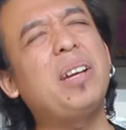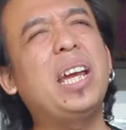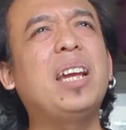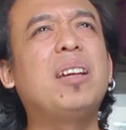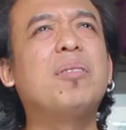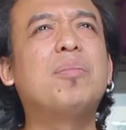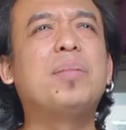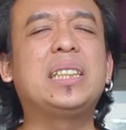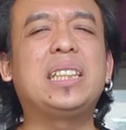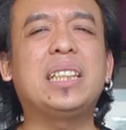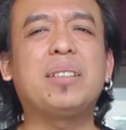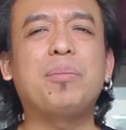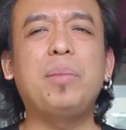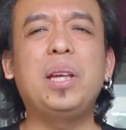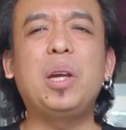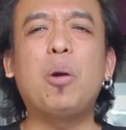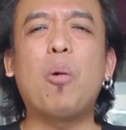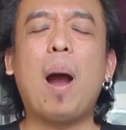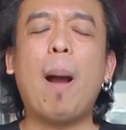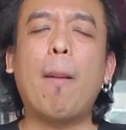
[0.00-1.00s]
งมันจะ
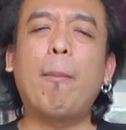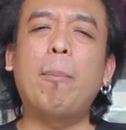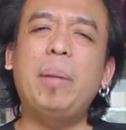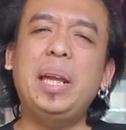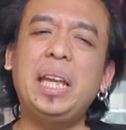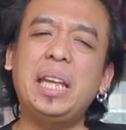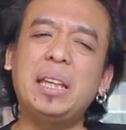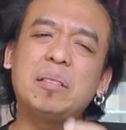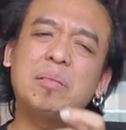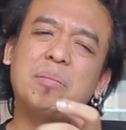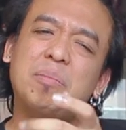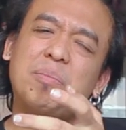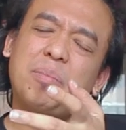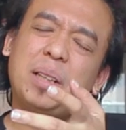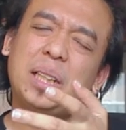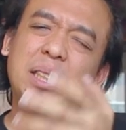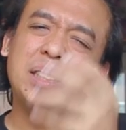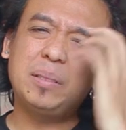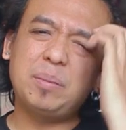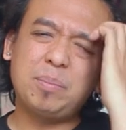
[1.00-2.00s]
มีความไม่ มัน